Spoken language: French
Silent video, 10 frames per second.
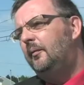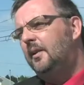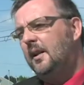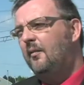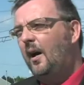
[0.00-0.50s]

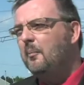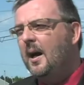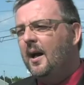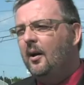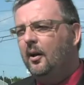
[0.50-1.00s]
C'est
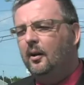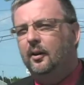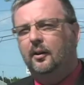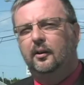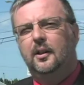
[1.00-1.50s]

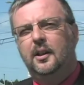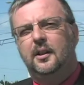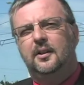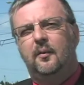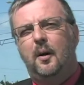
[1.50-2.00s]
vraiment,
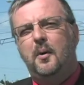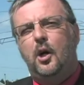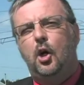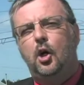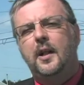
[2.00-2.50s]

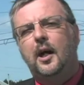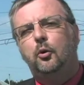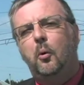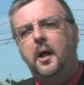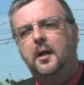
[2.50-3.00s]
vraiment un
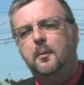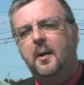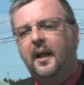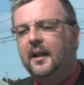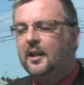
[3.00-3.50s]
endroit qui
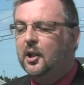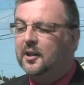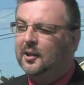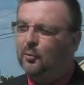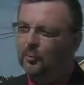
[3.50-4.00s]
mérite le
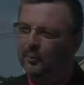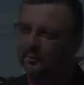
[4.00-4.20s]
détour.